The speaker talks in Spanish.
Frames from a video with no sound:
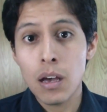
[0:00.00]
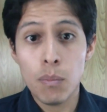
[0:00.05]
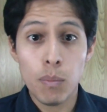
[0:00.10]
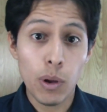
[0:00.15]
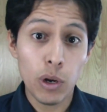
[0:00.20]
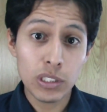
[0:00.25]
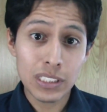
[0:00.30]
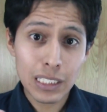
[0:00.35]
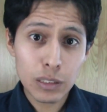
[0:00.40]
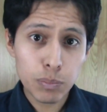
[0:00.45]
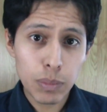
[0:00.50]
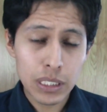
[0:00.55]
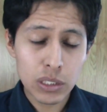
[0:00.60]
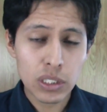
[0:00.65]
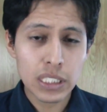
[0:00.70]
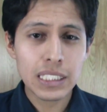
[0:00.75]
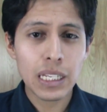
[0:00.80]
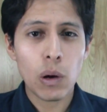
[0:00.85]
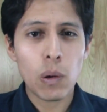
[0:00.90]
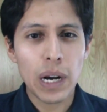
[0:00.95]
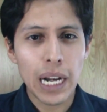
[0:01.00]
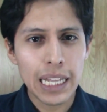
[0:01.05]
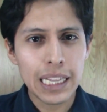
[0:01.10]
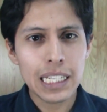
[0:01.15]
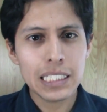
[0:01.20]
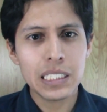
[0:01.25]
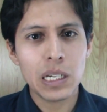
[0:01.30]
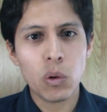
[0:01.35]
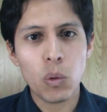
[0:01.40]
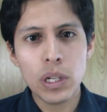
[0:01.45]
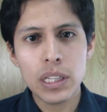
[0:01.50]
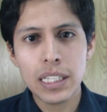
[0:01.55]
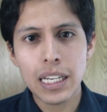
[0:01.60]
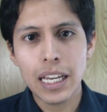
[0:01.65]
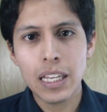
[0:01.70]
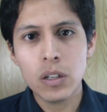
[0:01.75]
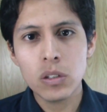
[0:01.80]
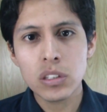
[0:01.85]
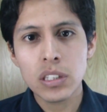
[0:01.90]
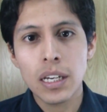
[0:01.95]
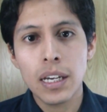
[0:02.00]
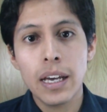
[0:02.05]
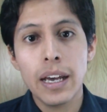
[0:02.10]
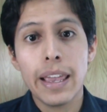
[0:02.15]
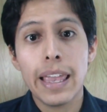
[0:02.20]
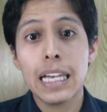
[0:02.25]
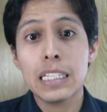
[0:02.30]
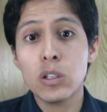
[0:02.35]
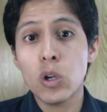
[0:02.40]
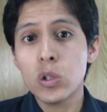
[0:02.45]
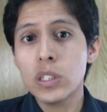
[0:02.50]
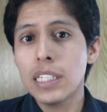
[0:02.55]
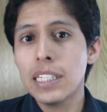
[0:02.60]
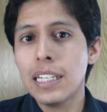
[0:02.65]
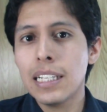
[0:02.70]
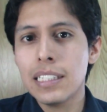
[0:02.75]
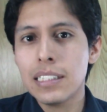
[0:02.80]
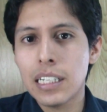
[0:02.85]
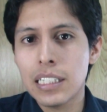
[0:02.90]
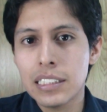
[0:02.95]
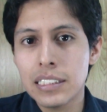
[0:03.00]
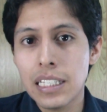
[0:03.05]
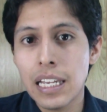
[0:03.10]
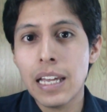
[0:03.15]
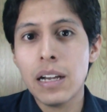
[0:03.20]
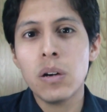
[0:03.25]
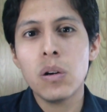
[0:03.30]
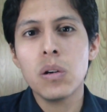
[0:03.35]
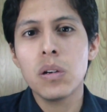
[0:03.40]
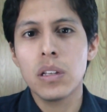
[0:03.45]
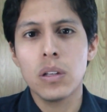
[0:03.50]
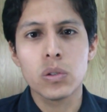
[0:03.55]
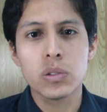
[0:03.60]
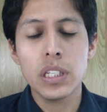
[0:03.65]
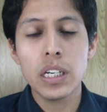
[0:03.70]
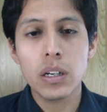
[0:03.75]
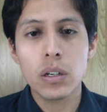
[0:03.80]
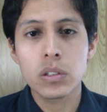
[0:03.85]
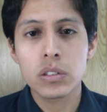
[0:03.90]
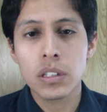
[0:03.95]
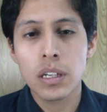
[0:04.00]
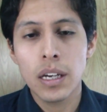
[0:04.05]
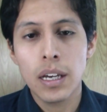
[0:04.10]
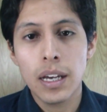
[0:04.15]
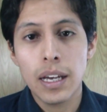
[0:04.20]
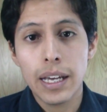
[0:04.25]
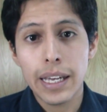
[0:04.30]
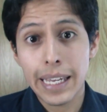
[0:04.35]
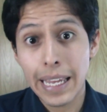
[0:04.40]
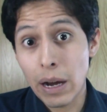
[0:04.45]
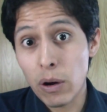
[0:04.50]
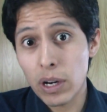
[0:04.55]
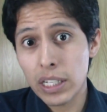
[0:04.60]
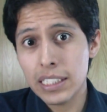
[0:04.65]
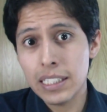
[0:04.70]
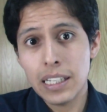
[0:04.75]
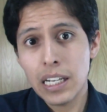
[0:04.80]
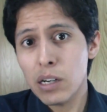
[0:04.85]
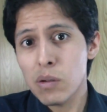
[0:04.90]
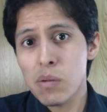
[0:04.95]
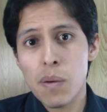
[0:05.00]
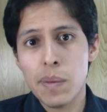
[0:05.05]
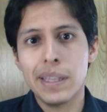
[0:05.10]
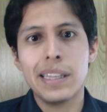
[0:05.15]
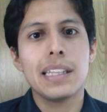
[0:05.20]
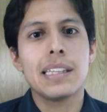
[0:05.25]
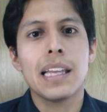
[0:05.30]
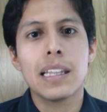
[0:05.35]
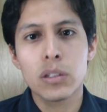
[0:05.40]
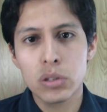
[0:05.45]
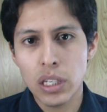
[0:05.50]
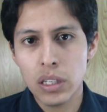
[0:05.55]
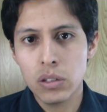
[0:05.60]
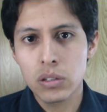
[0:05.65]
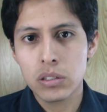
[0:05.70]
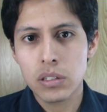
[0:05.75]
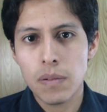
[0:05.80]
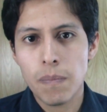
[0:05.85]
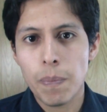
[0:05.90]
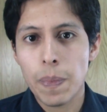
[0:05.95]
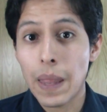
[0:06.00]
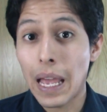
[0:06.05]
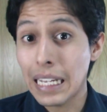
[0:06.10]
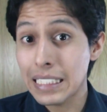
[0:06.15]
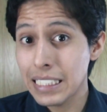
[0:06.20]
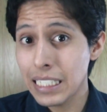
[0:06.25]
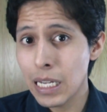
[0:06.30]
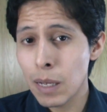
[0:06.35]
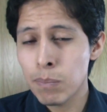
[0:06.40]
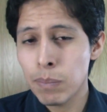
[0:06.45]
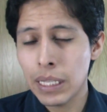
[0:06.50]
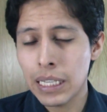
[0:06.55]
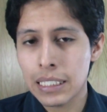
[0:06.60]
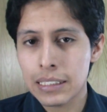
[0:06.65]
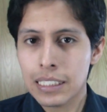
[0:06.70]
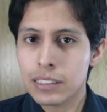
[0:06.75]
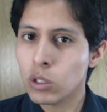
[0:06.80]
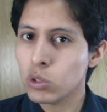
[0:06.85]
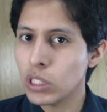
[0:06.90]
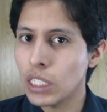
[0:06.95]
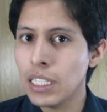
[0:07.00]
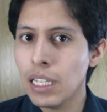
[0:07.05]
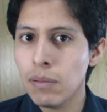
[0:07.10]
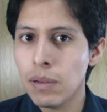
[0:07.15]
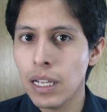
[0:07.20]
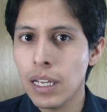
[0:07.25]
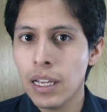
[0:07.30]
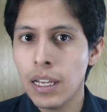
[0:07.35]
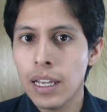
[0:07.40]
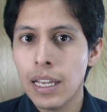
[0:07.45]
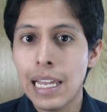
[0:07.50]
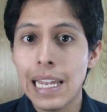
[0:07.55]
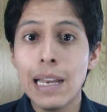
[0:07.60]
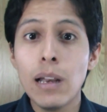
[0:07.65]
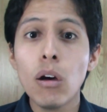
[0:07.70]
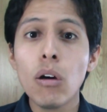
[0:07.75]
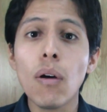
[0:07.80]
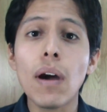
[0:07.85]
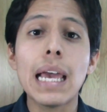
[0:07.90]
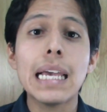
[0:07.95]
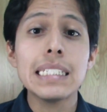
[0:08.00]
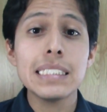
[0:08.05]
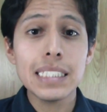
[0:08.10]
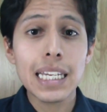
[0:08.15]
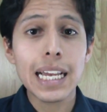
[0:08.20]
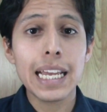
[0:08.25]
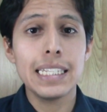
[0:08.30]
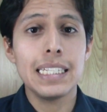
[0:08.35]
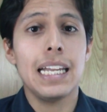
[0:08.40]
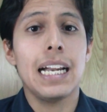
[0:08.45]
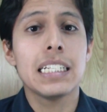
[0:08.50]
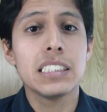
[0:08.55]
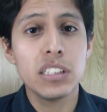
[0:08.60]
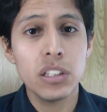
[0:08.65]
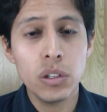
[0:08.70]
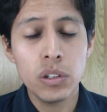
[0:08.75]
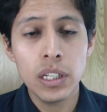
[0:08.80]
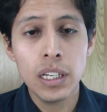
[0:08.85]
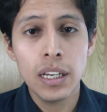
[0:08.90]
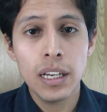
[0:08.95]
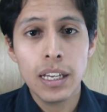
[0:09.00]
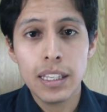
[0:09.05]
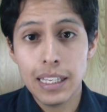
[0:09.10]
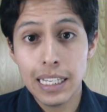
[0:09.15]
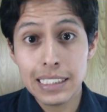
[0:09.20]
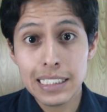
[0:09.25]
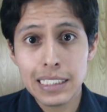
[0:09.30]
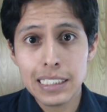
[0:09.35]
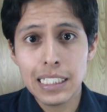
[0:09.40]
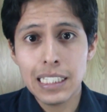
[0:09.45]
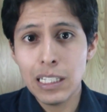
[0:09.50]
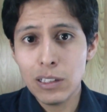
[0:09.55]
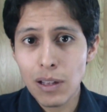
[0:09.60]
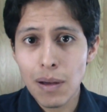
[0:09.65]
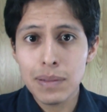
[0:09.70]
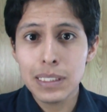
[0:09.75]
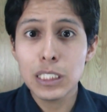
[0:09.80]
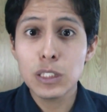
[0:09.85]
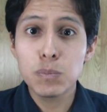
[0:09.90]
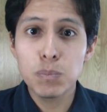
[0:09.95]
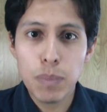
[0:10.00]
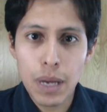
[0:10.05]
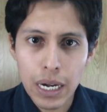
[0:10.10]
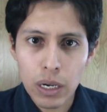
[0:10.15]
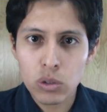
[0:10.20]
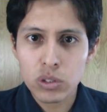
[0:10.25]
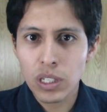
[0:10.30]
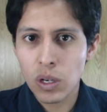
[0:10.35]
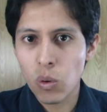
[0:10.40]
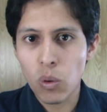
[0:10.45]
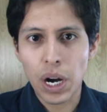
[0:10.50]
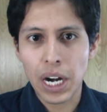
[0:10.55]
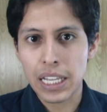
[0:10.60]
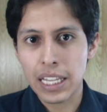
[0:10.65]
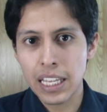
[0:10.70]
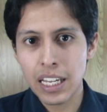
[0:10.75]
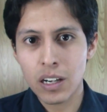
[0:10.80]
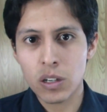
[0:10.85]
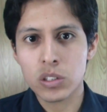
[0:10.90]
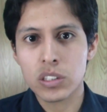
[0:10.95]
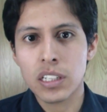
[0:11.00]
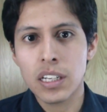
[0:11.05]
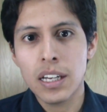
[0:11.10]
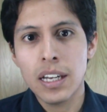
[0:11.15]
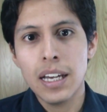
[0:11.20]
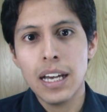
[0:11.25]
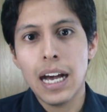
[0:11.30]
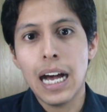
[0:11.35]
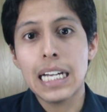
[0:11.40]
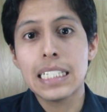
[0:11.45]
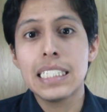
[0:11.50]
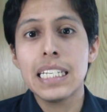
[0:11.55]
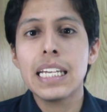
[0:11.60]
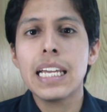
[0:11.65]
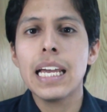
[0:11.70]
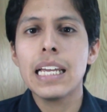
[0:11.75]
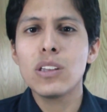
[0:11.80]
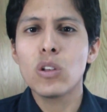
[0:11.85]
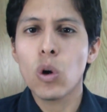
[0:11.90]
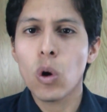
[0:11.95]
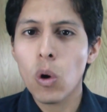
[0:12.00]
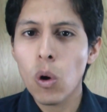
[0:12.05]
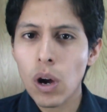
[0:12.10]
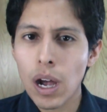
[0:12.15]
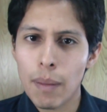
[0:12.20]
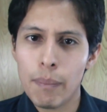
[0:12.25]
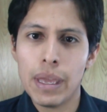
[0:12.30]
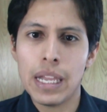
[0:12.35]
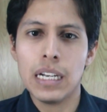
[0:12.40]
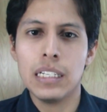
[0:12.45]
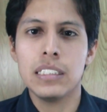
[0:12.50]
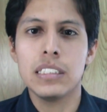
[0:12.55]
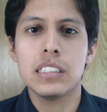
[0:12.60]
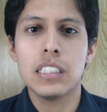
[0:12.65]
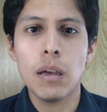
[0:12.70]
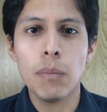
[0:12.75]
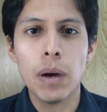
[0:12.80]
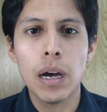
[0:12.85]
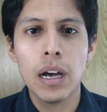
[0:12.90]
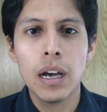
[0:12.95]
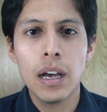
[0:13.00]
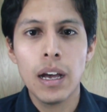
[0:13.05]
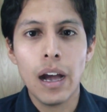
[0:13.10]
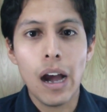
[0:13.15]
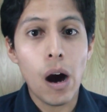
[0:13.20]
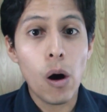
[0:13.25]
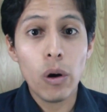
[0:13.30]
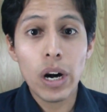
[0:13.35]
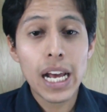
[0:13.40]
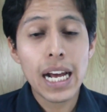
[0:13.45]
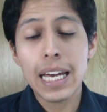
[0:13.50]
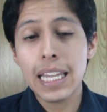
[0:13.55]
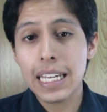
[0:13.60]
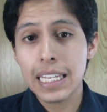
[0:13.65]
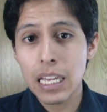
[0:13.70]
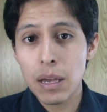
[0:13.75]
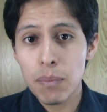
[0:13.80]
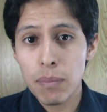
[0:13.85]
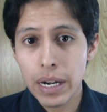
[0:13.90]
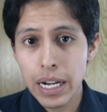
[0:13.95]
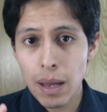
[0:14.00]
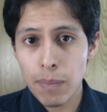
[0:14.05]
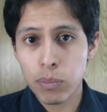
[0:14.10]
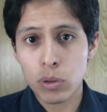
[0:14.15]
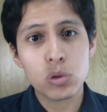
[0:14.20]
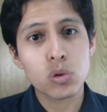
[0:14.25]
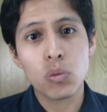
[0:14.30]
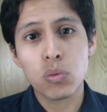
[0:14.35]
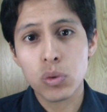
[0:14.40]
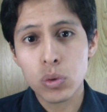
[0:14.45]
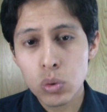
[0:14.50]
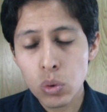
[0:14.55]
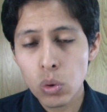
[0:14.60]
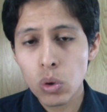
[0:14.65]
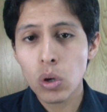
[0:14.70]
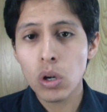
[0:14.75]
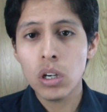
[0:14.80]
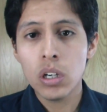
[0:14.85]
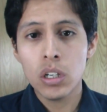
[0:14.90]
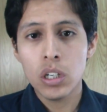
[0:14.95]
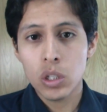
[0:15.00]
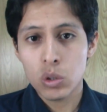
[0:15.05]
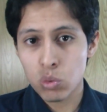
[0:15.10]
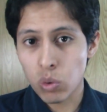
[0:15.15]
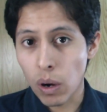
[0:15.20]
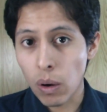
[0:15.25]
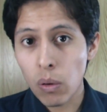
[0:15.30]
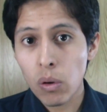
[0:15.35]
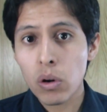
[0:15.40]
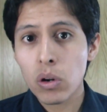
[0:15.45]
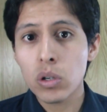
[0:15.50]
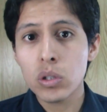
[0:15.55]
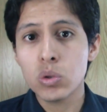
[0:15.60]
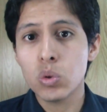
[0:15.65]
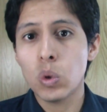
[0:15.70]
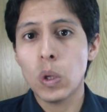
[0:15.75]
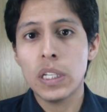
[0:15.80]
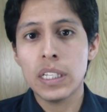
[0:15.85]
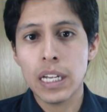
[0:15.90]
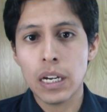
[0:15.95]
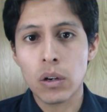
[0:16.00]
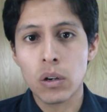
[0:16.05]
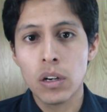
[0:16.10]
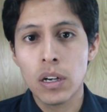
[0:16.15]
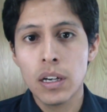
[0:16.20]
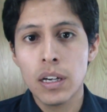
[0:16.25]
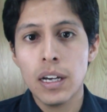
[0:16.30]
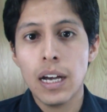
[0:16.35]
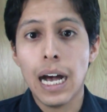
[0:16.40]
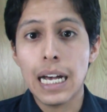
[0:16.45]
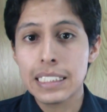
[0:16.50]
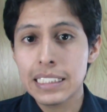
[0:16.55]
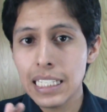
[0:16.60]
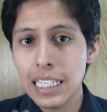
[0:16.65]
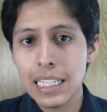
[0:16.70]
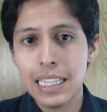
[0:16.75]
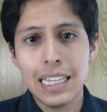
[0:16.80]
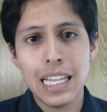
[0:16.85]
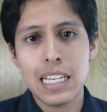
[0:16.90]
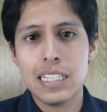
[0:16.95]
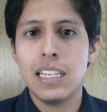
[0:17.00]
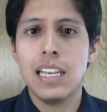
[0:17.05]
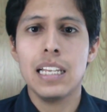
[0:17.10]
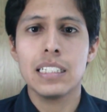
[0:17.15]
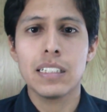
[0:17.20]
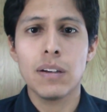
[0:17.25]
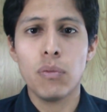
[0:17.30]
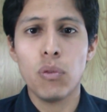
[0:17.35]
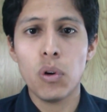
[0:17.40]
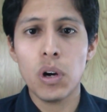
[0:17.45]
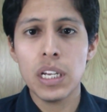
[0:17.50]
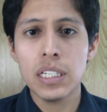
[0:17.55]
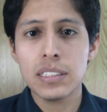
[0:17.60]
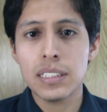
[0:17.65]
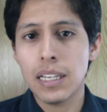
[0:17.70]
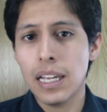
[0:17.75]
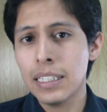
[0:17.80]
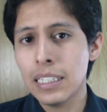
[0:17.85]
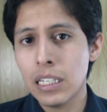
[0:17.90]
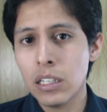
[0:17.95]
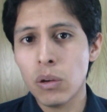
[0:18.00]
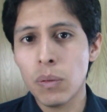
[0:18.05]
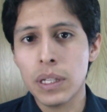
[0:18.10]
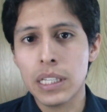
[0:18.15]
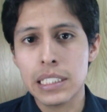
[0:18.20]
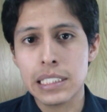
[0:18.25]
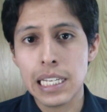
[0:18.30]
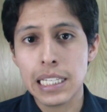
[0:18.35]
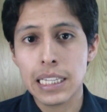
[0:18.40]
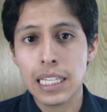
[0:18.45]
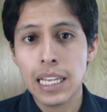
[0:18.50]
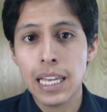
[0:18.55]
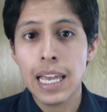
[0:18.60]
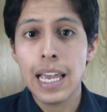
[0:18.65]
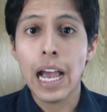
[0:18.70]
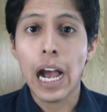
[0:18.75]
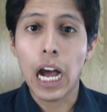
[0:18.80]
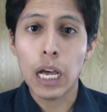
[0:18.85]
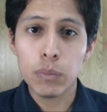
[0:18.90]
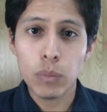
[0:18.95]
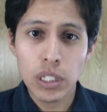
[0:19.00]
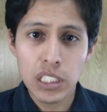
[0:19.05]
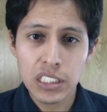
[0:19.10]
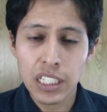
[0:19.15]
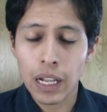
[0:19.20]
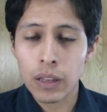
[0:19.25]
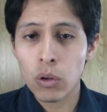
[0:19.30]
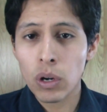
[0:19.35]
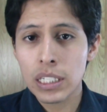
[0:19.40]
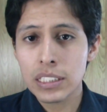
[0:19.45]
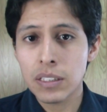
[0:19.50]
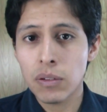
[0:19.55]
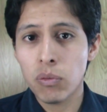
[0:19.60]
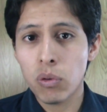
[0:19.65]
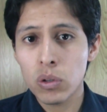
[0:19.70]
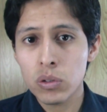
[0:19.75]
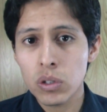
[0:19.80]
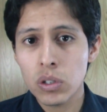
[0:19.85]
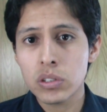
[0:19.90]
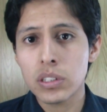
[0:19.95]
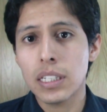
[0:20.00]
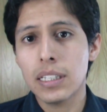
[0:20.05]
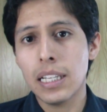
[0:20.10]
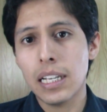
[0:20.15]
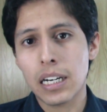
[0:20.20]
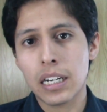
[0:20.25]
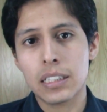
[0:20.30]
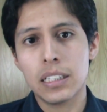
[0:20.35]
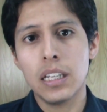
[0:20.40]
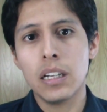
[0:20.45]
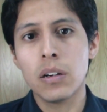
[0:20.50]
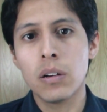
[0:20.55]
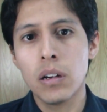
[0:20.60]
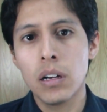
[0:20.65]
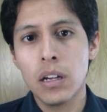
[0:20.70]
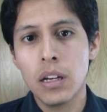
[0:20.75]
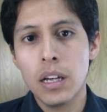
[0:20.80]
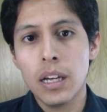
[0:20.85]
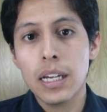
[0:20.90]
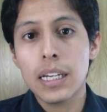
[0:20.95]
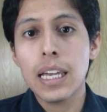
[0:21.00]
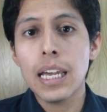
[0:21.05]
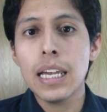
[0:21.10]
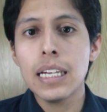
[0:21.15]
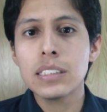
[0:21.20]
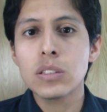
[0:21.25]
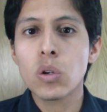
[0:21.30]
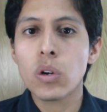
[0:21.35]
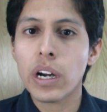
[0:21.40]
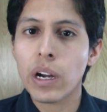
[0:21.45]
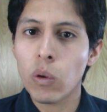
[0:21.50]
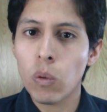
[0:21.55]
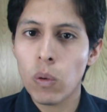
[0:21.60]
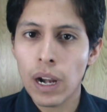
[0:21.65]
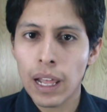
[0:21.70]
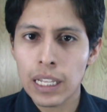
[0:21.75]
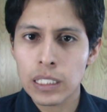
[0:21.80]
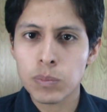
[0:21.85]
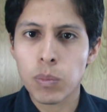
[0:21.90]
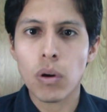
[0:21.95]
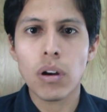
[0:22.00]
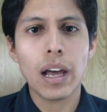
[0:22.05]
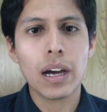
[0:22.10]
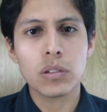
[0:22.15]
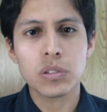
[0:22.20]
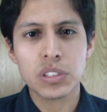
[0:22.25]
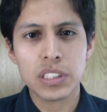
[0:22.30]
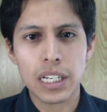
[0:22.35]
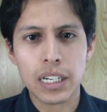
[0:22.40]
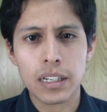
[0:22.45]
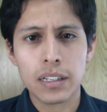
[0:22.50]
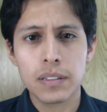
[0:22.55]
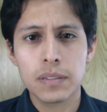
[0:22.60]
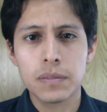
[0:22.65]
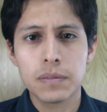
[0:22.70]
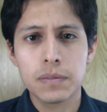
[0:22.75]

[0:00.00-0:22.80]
Pero estas personas de 40 a 50 años ya solo tenían entre 0 y 2 hijos, que ahora tienen como veintitantos años, así que apenas es sostenible. Y luego esta generación ya está teniendo a veces perros en lugar de hijos, así que tocó cambiar el sistema. Ahora cada quien vería por su futuro, su ahorro, su dinero. Así nacen las Afores en el 97, administradoras de fondos del retiro, que son reguladas por la CONSAR.